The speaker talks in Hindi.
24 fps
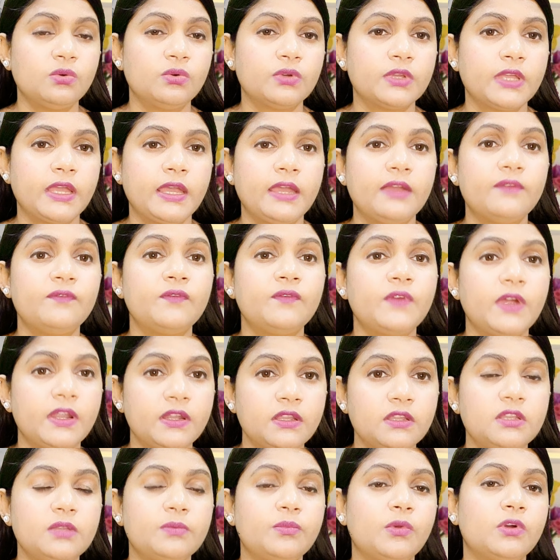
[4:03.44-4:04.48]
हो गया है
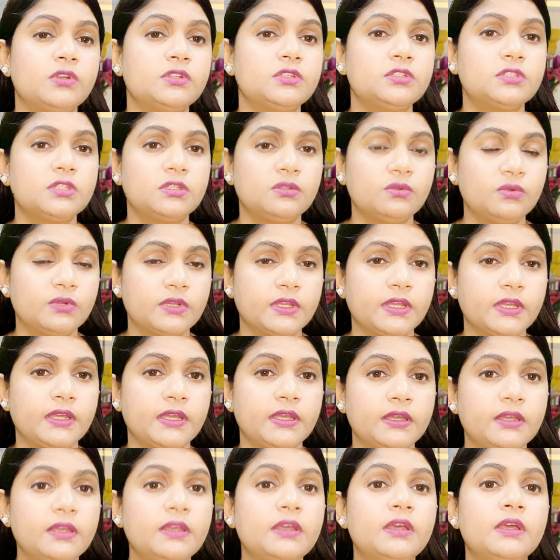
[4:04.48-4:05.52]
फैटी डिपोजिशन हो गया
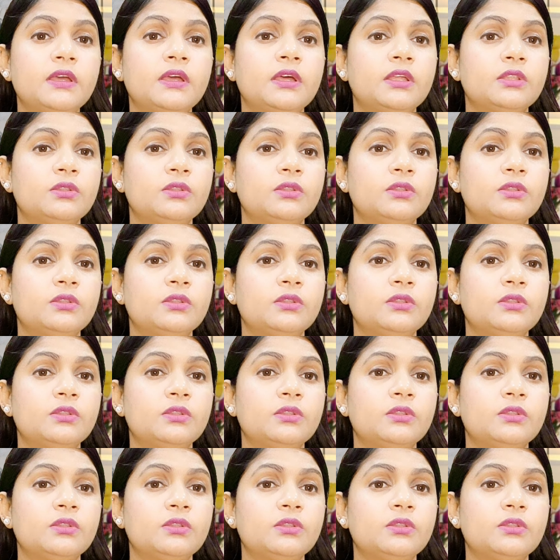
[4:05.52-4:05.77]
है